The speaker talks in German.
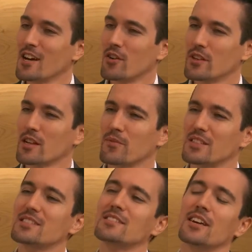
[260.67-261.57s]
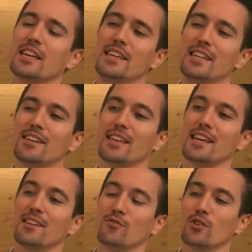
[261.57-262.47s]
Und ich glaube, wenn es nach Ihnen
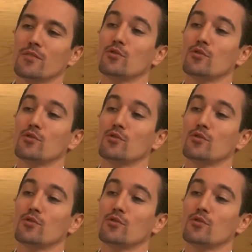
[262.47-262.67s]
gehen würde,